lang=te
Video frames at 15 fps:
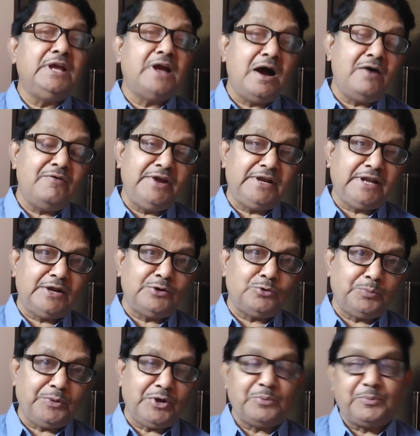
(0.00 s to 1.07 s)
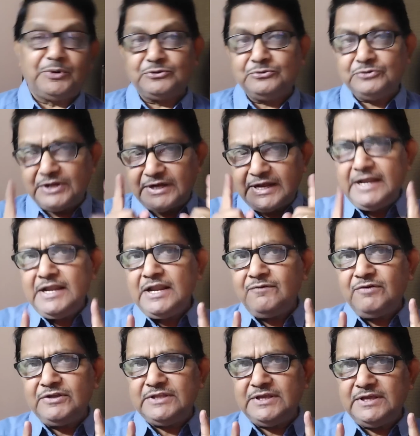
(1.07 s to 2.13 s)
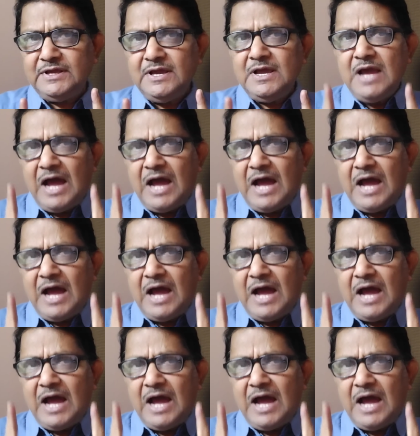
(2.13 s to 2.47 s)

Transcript: నిఘా వేయటానికి ఉపయోగపడుతుంది రెండవది